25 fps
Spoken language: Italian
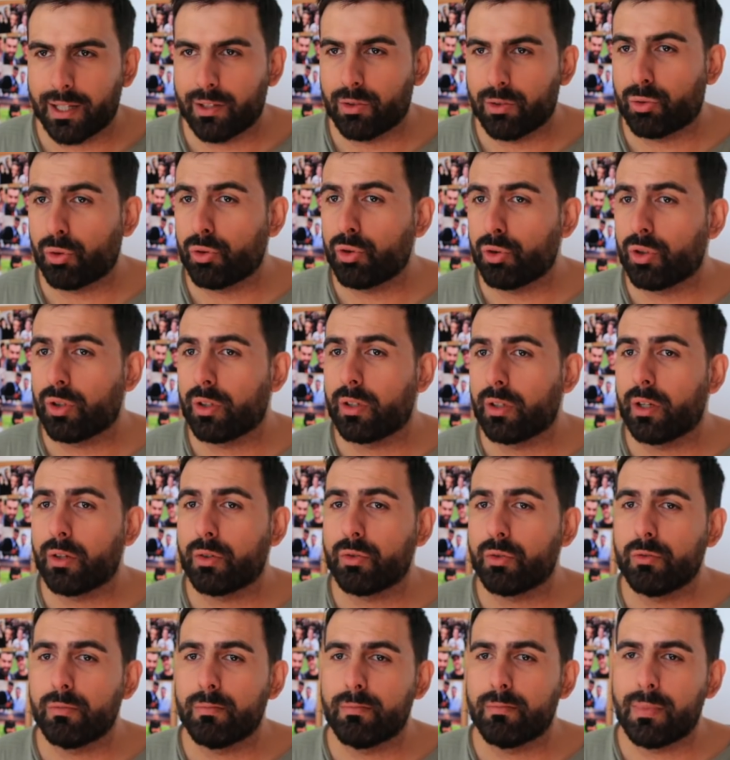Antonio
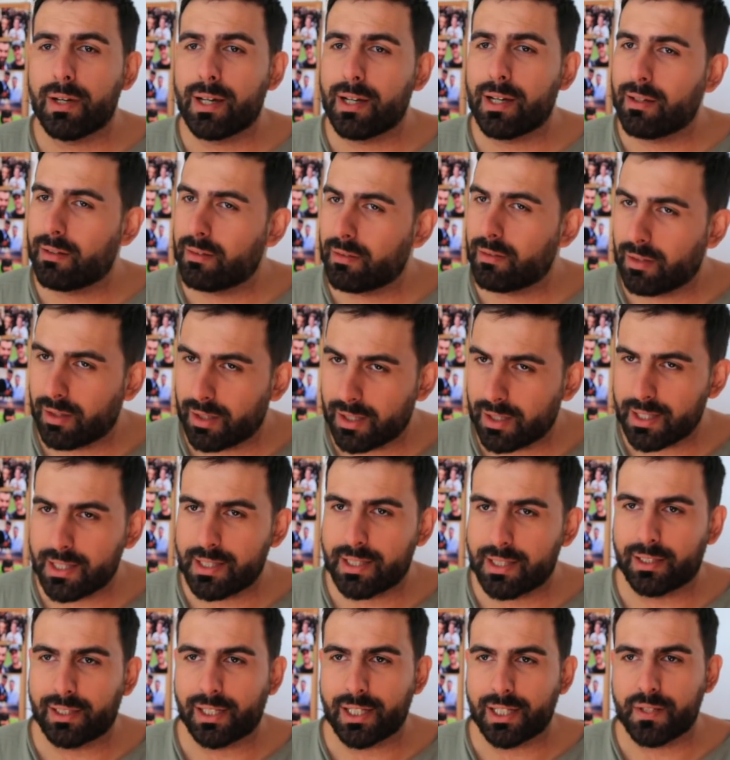Donnarumma
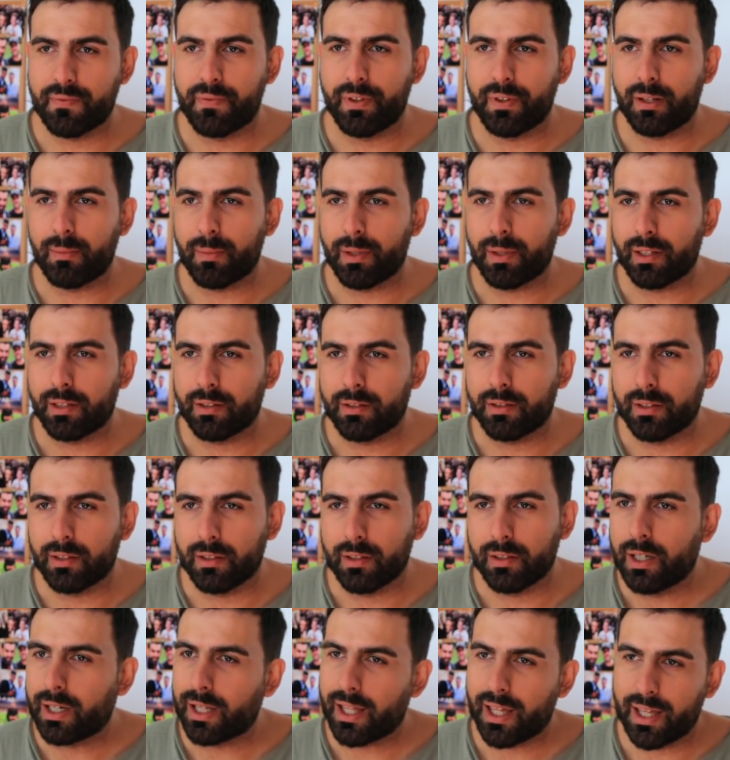lista
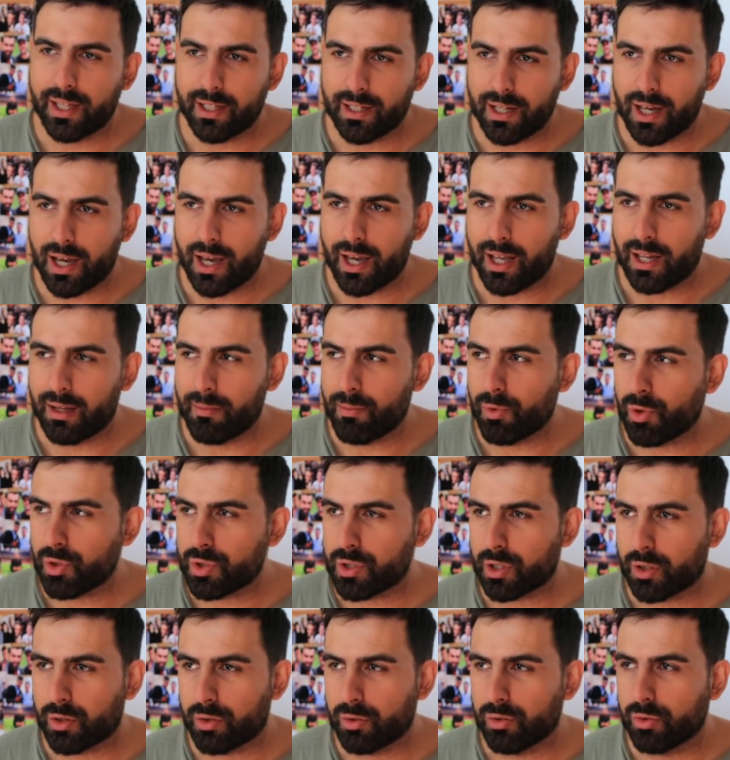trasferimenti Reina è il mio
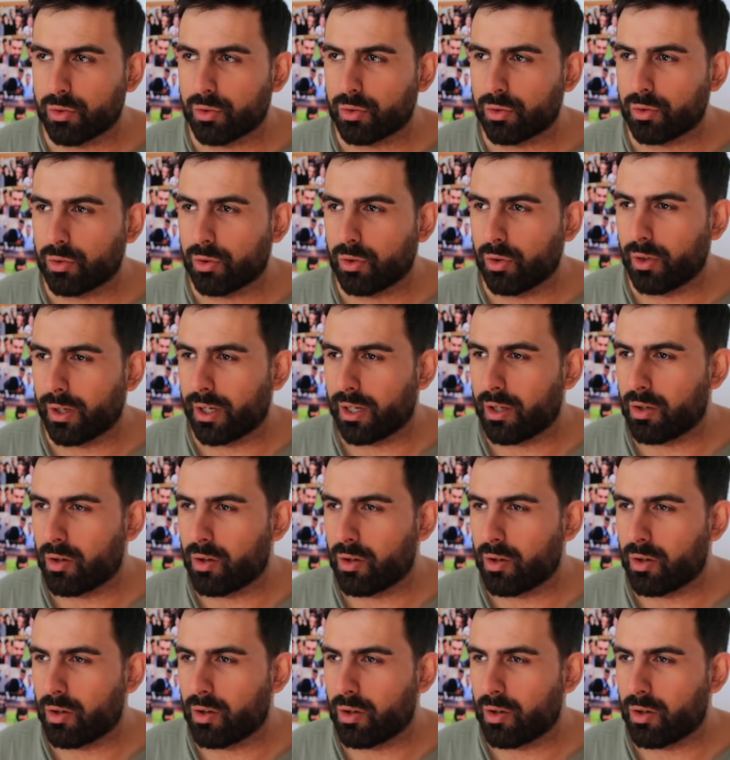secondo e